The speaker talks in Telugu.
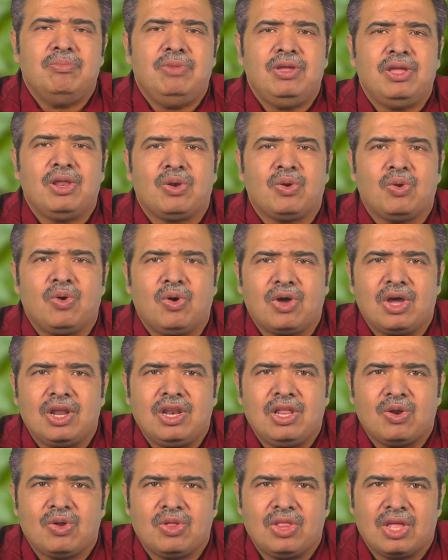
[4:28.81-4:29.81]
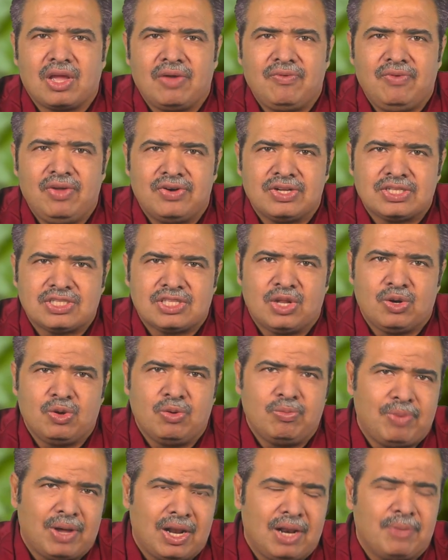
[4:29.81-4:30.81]
మీ రోగనిరోధక వ్యవస్థను
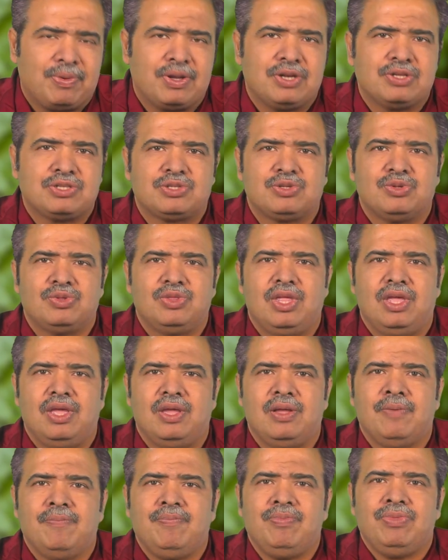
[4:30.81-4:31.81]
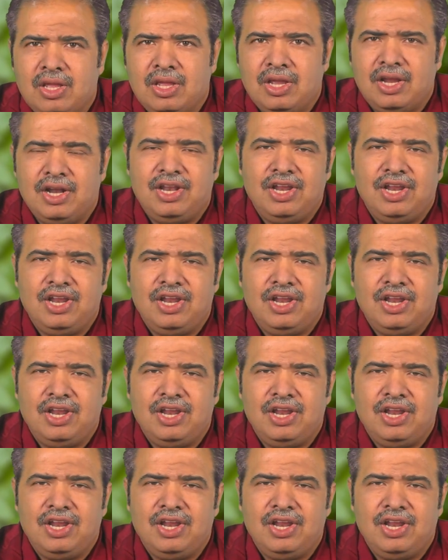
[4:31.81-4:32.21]
బలపరుస్తుంది ఈ